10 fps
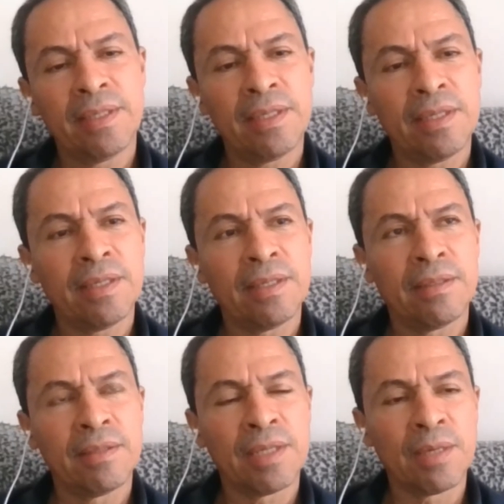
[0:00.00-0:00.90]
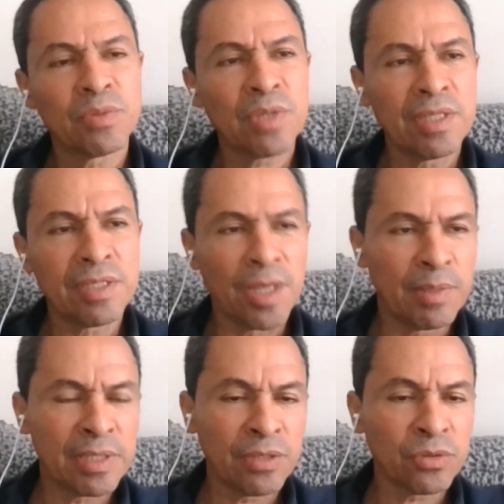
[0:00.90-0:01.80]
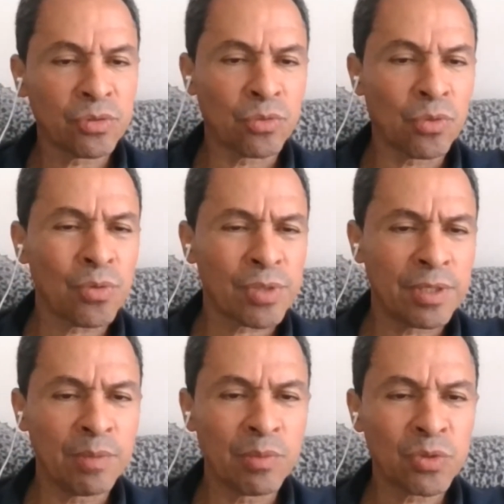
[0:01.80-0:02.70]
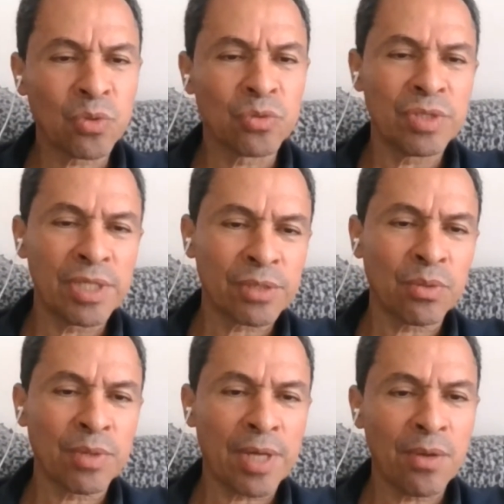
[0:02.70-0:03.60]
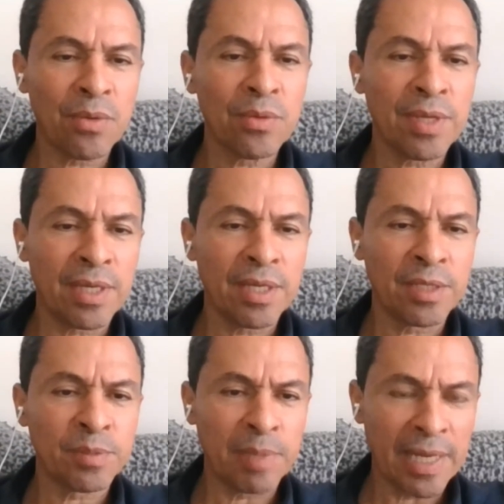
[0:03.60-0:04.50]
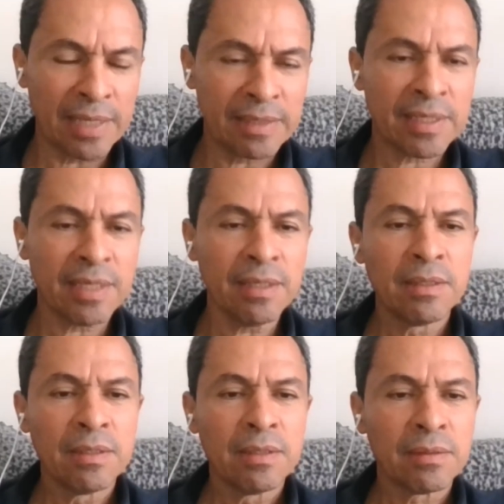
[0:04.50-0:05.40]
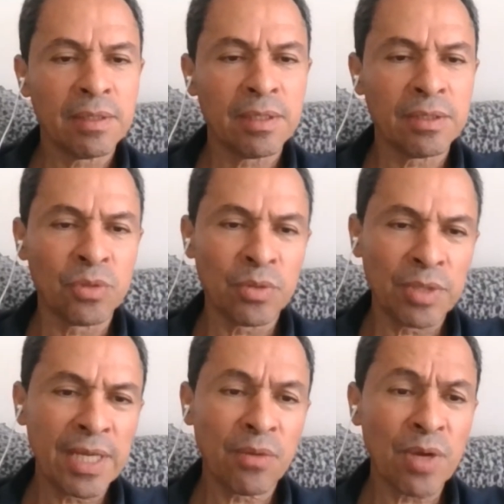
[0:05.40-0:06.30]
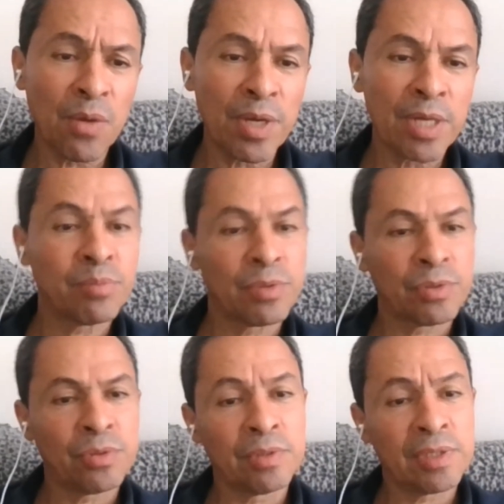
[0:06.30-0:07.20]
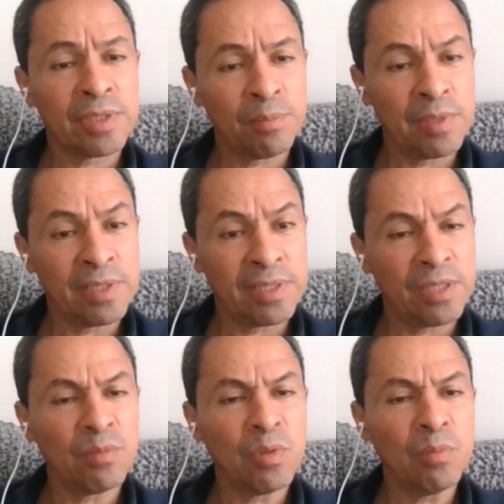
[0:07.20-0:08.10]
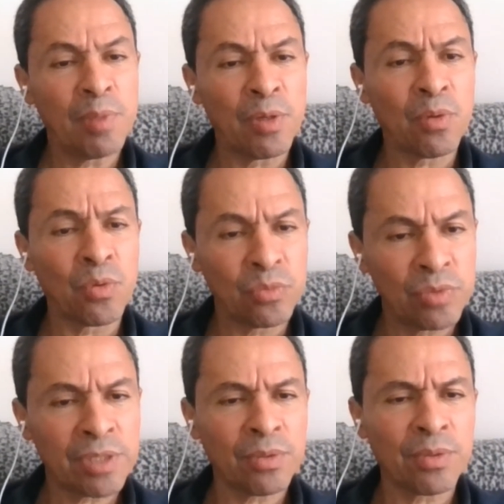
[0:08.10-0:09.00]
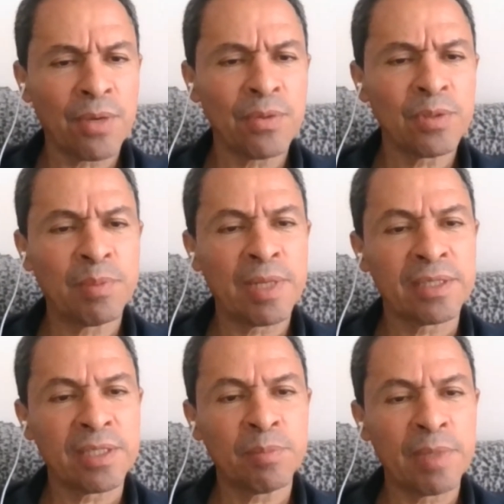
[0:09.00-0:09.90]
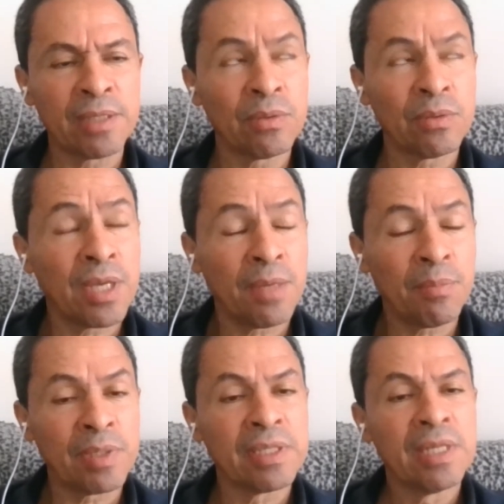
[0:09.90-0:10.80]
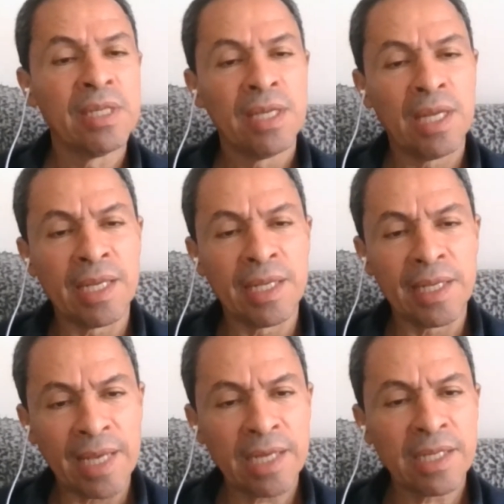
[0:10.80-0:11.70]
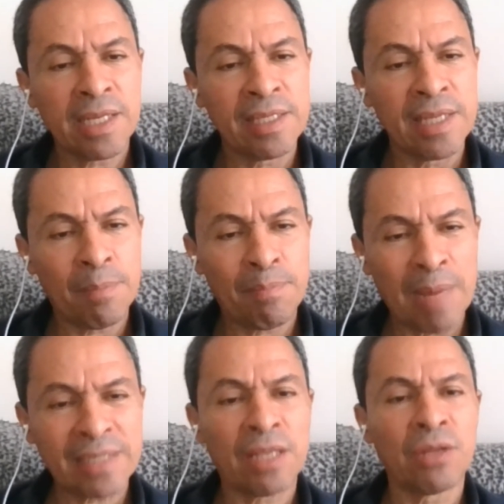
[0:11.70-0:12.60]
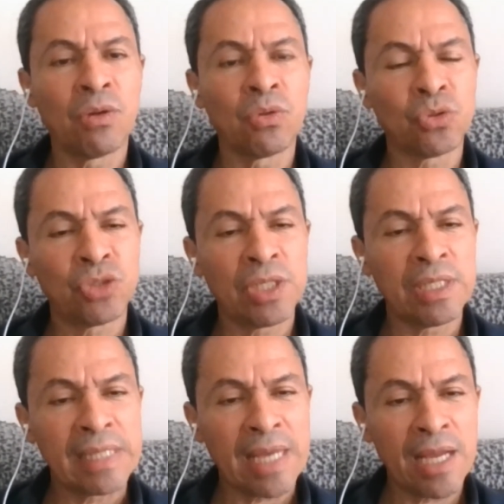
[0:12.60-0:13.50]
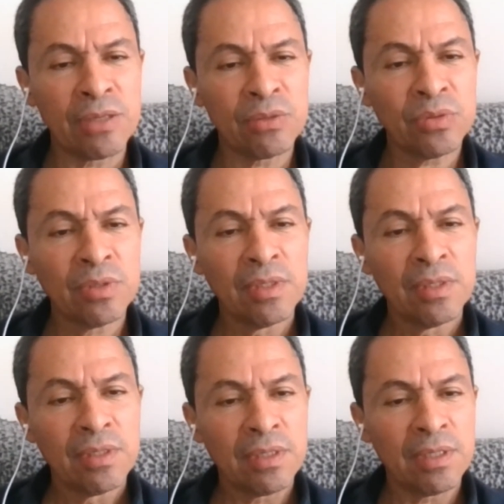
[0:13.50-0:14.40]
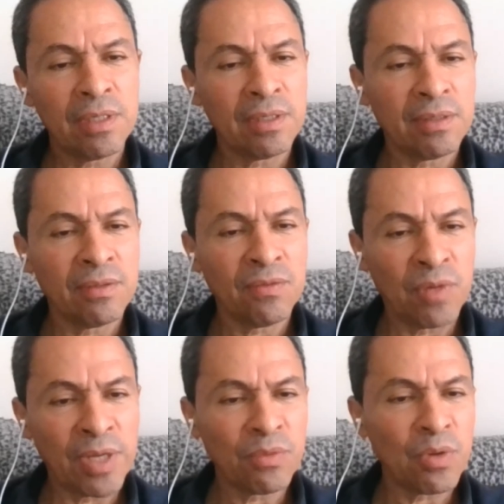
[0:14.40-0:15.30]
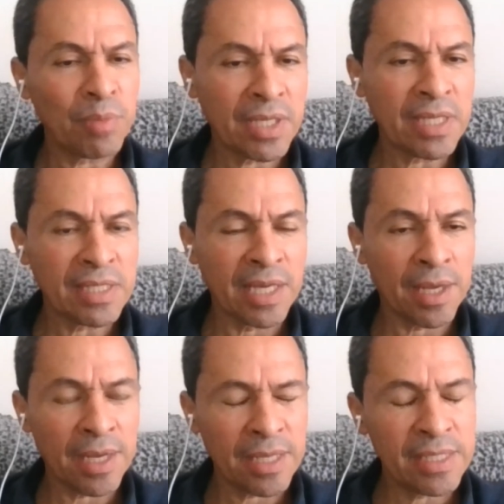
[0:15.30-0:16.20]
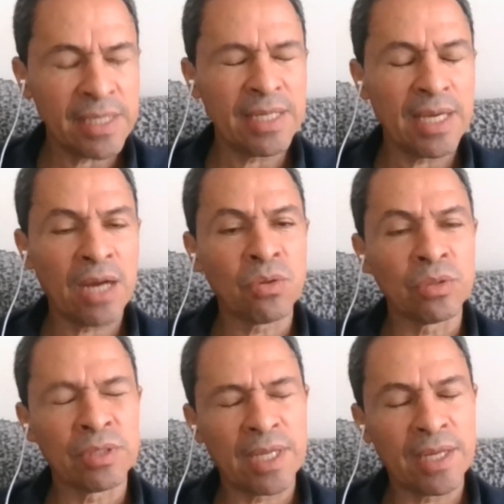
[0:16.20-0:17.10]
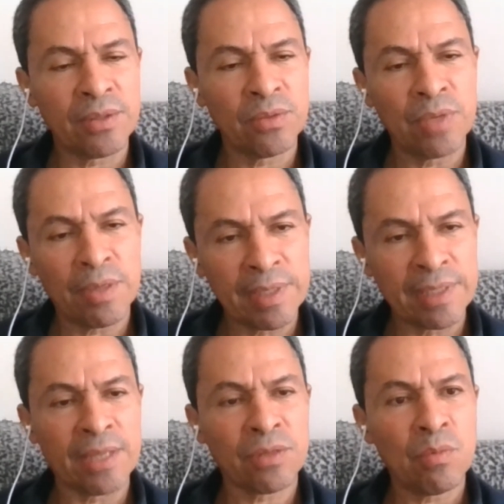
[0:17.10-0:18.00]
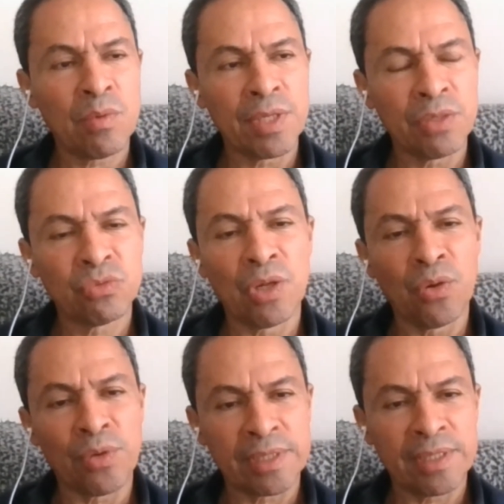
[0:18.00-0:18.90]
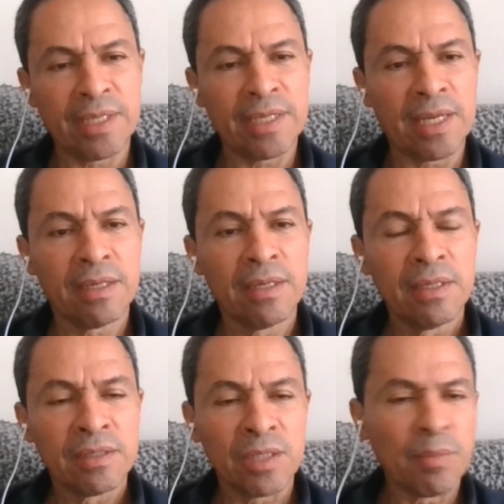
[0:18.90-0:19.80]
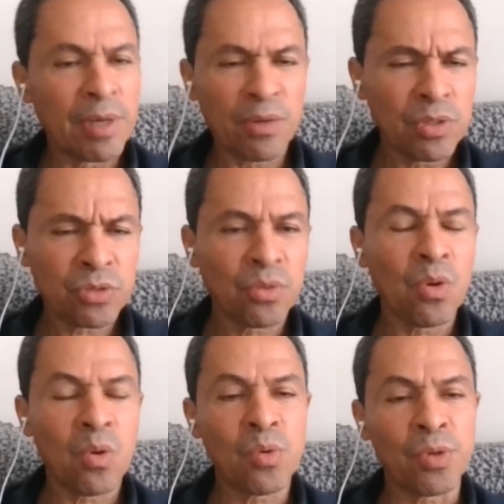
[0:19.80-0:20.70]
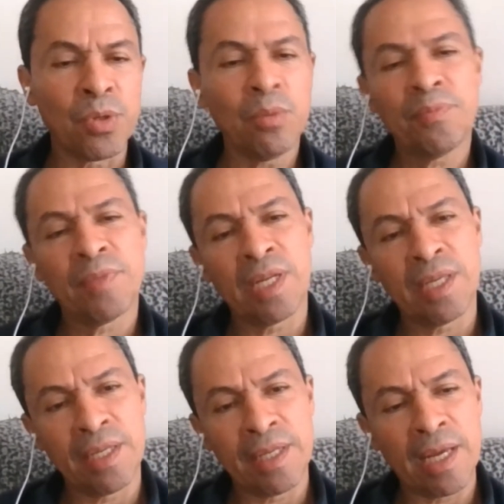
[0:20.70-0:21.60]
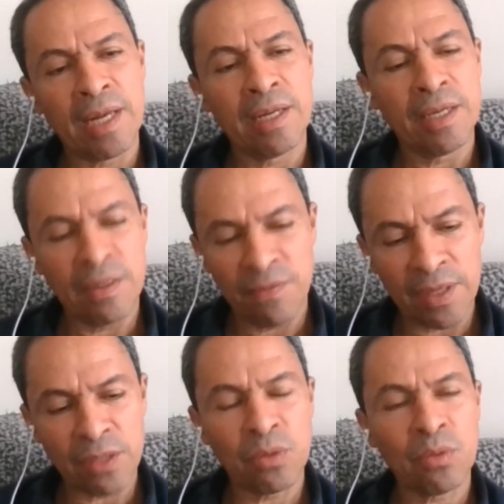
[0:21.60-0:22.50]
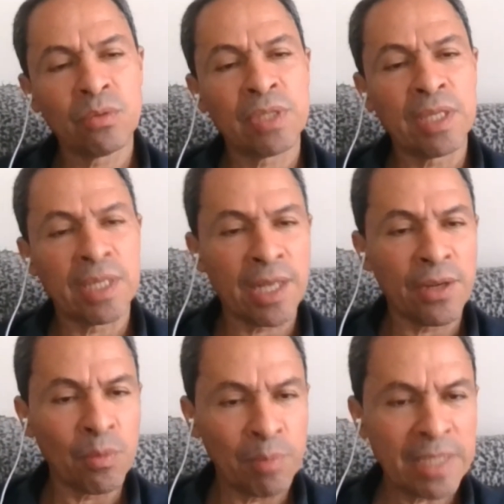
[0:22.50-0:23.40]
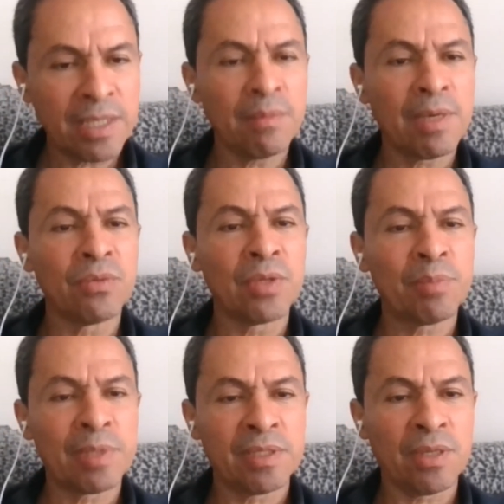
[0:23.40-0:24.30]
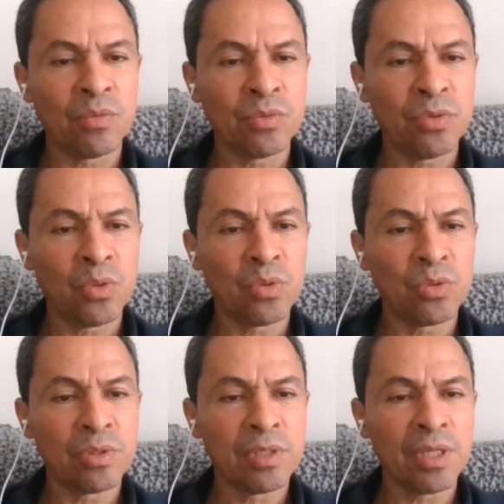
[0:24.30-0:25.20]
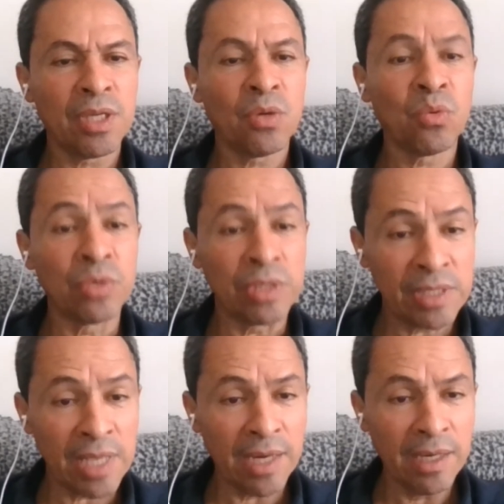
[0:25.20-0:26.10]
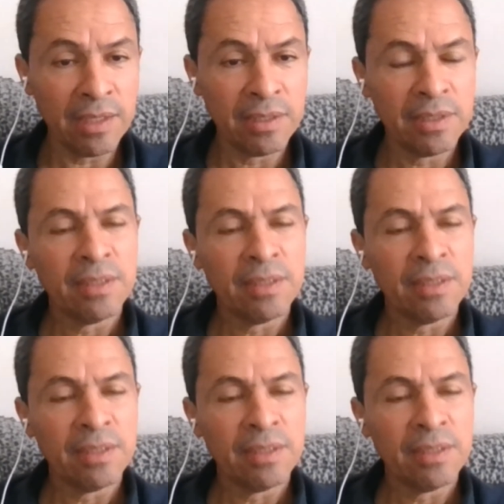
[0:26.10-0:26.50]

eh, digamos que inicialmente nosotros lo recibimos con cierto grado de esperanza, eh, yo diría una buena porción de escepticismo, pero con un cierto grado de esperanza, esperando que pues el general que ya pasa de los 80 años eh, fuera un hombre que llegara allí a contar una verdad, como bien usted lo reseña. Sin embargo, eso no ocurrió. El general, en efecto, se declaró víctima de una persecución eh, judicial.